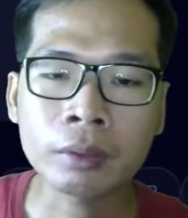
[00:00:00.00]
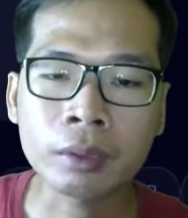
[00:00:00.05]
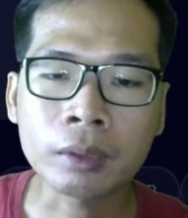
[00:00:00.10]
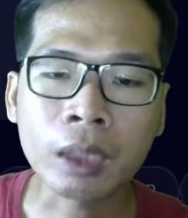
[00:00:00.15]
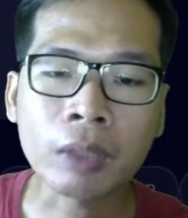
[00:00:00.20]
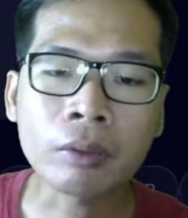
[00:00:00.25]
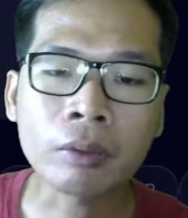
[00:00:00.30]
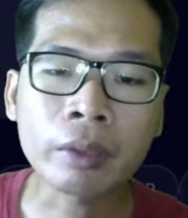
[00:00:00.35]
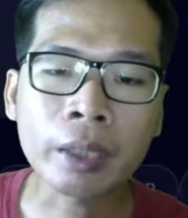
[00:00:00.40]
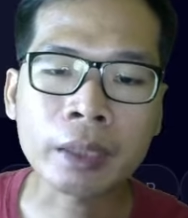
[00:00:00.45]

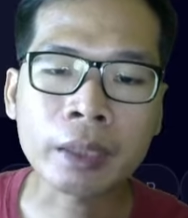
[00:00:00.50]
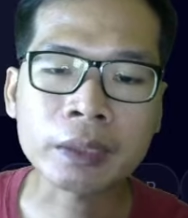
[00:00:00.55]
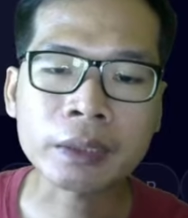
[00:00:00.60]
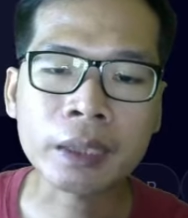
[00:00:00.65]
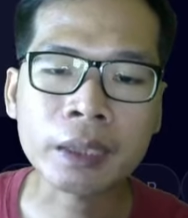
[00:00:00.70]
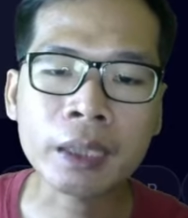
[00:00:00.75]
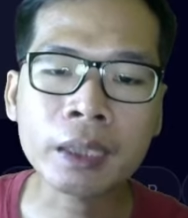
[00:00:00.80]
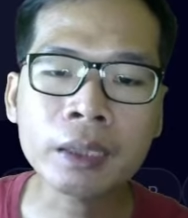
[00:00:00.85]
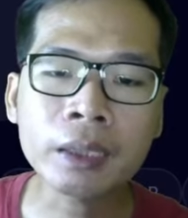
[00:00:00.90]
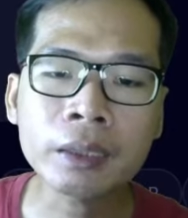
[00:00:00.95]
kalau ada
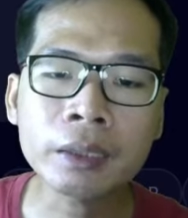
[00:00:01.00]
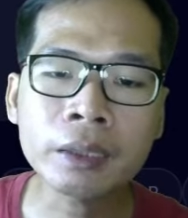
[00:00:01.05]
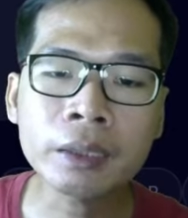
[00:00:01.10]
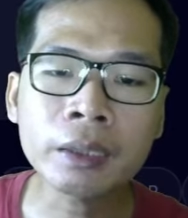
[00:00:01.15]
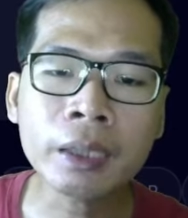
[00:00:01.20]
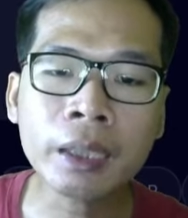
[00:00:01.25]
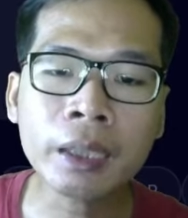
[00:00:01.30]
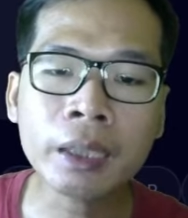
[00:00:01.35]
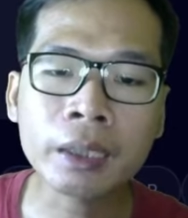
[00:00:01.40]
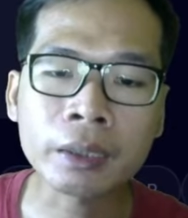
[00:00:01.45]
XL
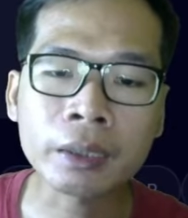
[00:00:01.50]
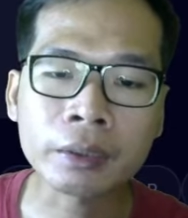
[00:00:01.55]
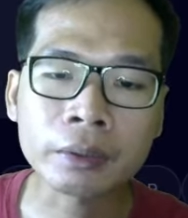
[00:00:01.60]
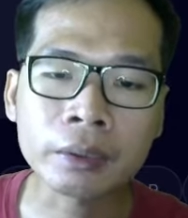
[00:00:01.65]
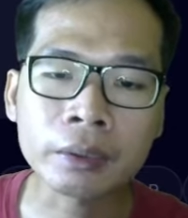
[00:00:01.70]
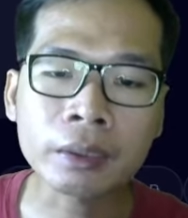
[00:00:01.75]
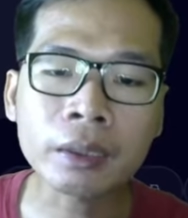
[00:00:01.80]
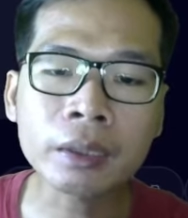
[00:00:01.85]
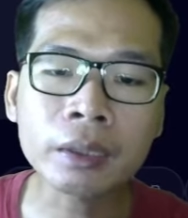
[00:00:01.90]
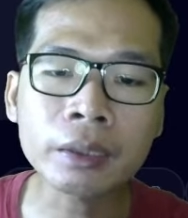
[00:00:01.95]
IN
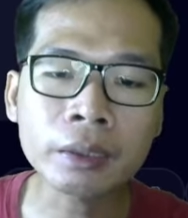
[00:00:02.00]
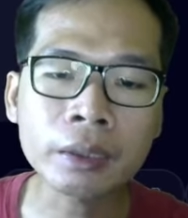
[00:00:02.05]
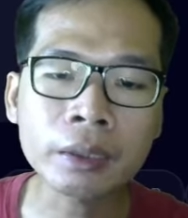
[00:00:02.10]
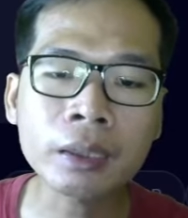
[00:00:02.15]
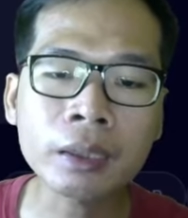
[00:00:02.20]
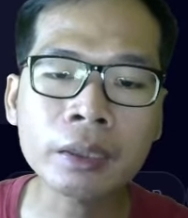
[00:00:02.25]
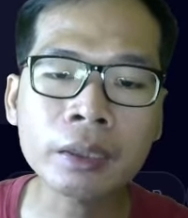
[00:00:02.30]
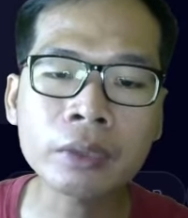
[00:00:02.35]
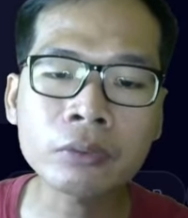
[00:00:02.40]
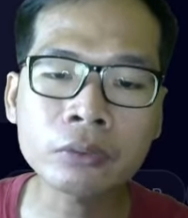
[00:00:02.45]
nyata IN
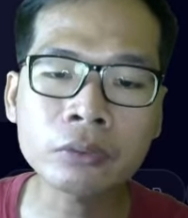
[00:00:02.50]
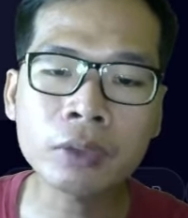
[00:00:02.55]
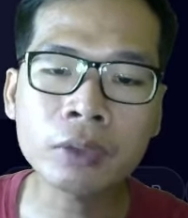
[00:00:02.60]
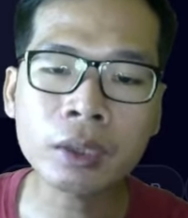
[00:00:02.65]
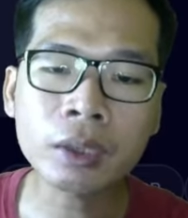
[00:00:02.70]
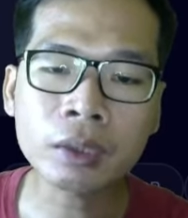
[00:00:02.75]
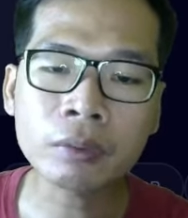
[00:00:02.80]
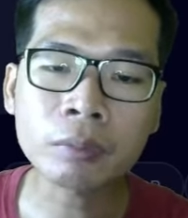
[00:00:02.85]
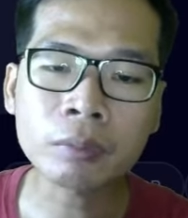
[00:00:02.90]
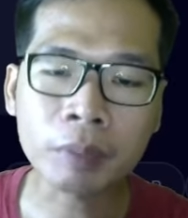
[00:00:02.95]
ada ikut juga
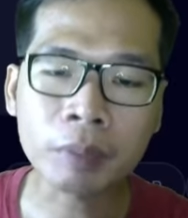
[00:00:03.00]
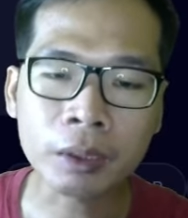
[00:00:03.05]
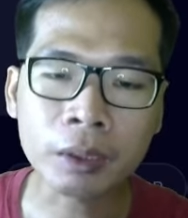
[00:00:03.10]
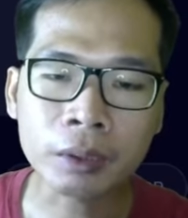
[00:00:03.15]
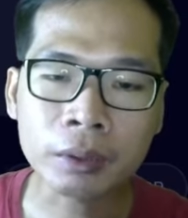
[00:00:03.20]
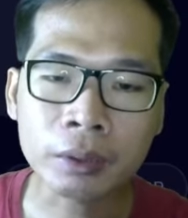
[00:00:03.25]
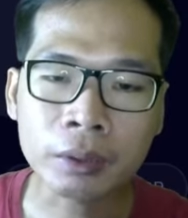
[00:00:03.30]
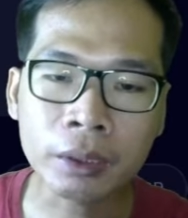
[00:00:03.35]
teman-teman